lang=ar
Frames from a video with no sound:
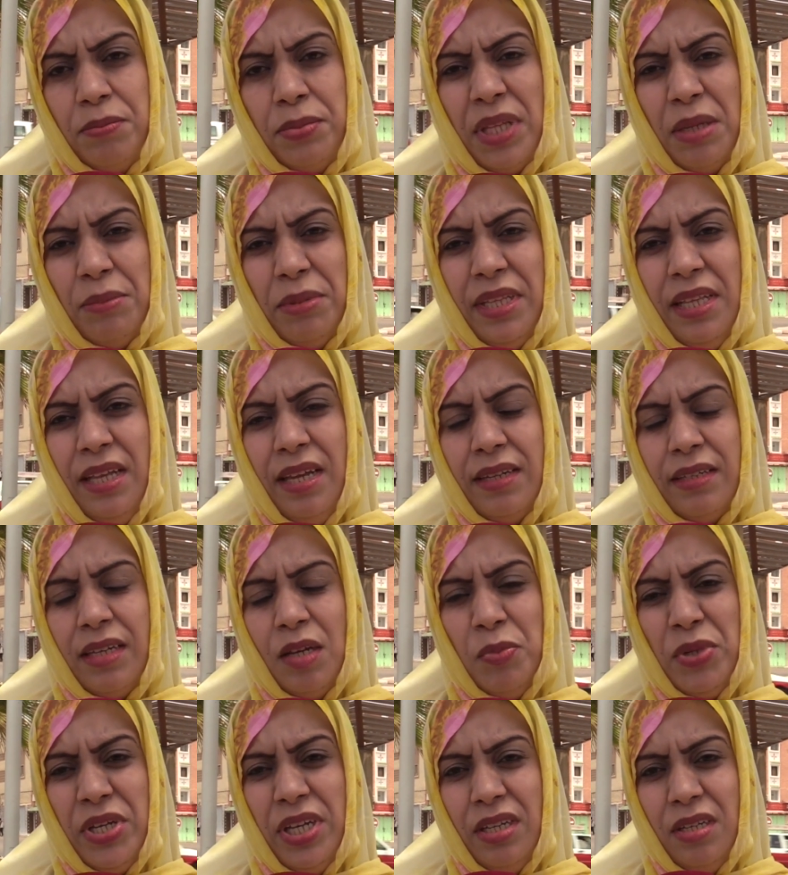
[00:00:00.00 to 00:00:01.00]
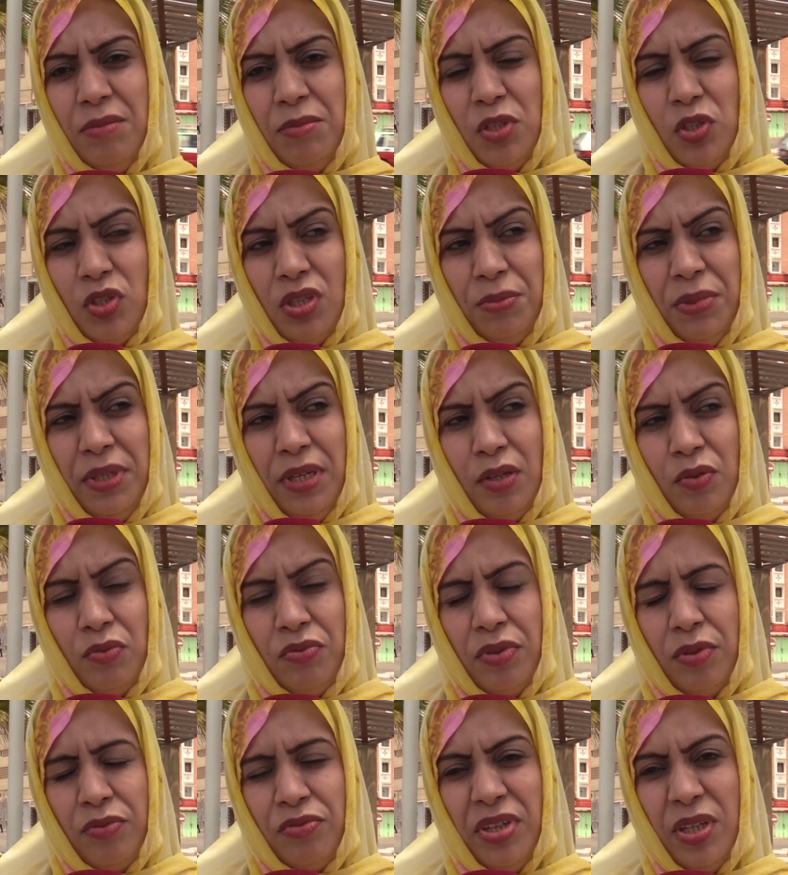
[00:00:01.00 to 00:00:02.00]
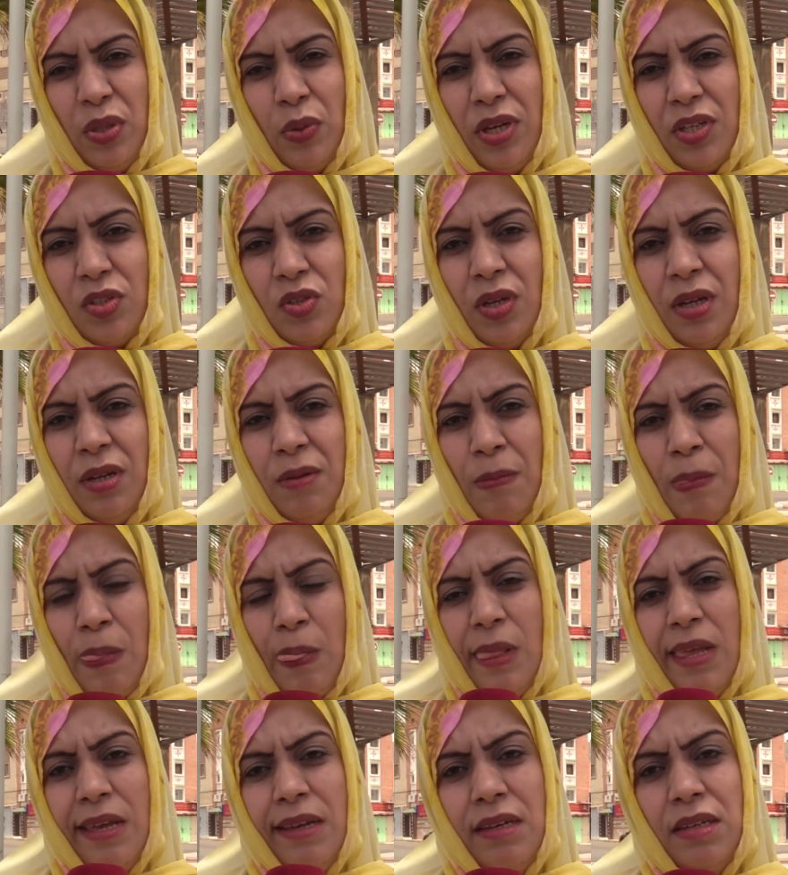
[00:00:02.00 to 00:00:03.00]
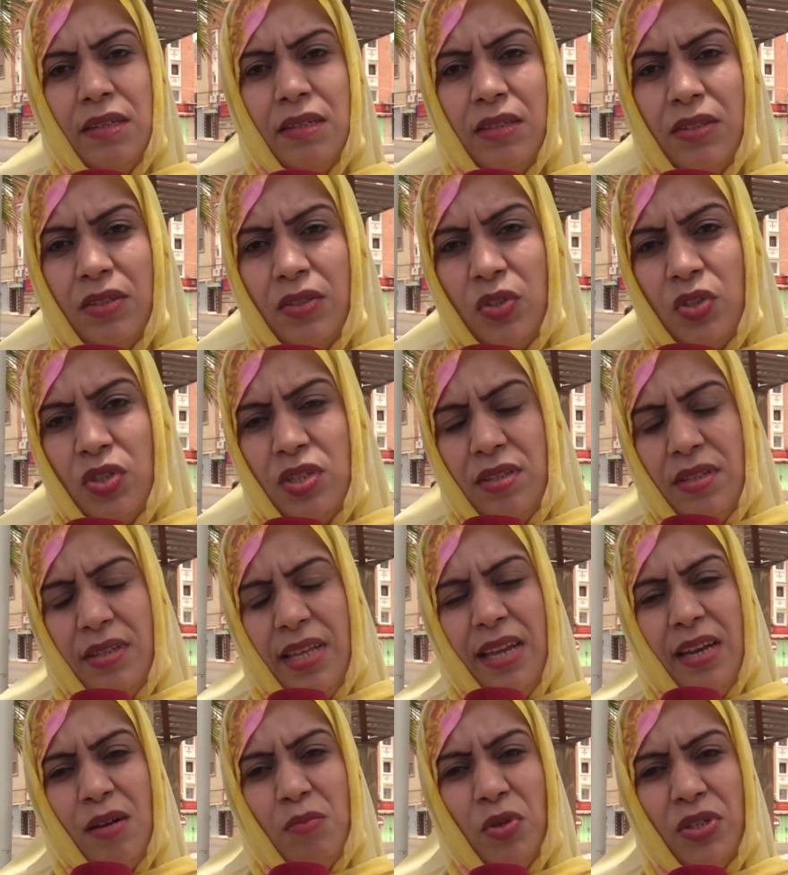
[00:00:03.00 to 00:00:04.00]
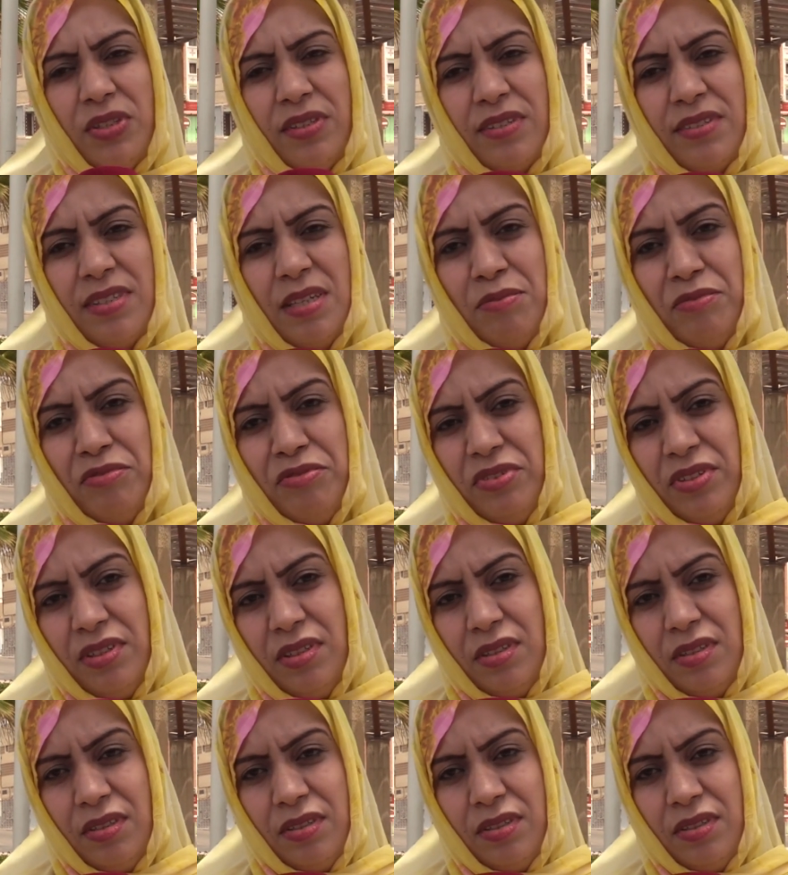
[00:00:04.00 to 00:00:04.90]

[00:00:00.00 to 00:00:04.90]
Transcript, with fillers: بطبيعه آه، الحال كما يعلم الجميع انه في 2010 آه، دار المعتصم في